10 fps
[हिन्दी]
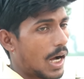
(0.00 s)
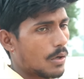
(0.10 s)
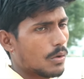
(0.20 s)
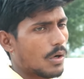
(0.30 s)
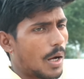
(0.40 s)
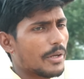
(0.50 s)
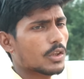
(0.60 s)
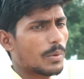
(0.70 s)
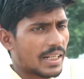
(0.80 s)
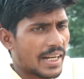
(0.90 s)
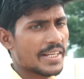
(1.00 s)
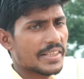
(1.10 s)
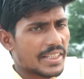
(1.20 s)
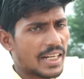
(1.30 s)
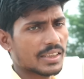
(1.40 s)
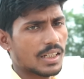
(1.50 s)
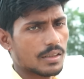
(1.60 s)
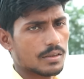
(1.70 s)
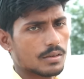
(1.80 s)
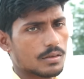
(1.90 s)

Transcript: आओ हमें तुम्हारा ही इंतजार था